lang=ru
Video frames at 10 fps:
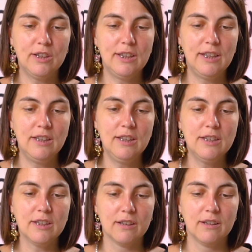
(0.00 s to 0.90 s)
четыре
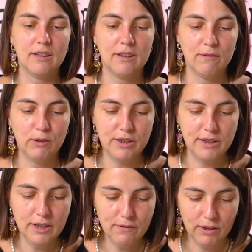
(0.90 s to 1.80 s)
нити вот
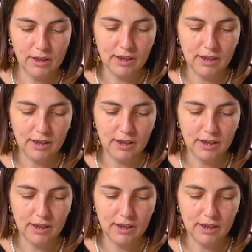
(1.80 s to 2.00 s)
здесь вот